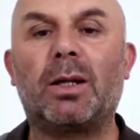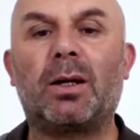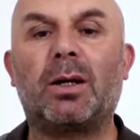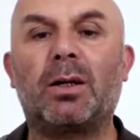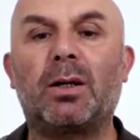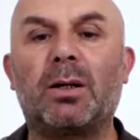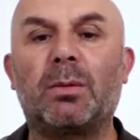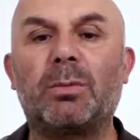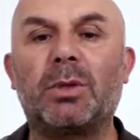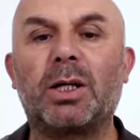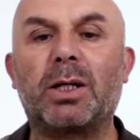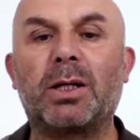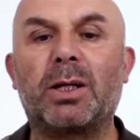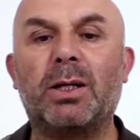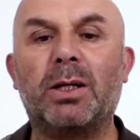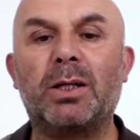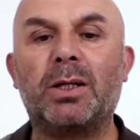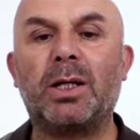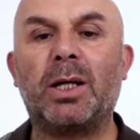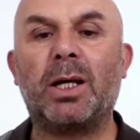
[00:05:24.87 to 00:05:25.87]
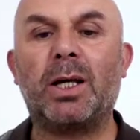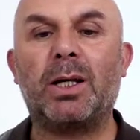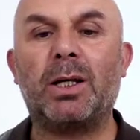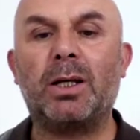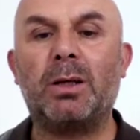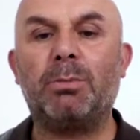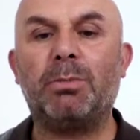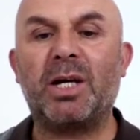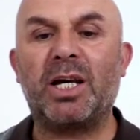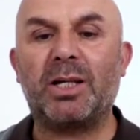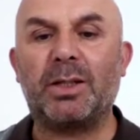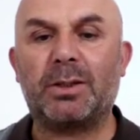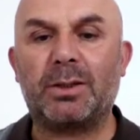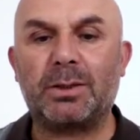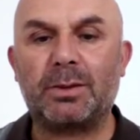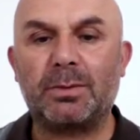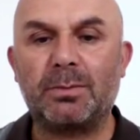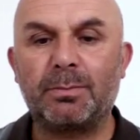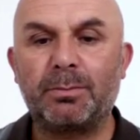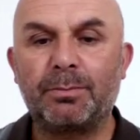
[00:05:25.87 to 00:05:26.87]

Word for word: anlamına gelir ehli beyt.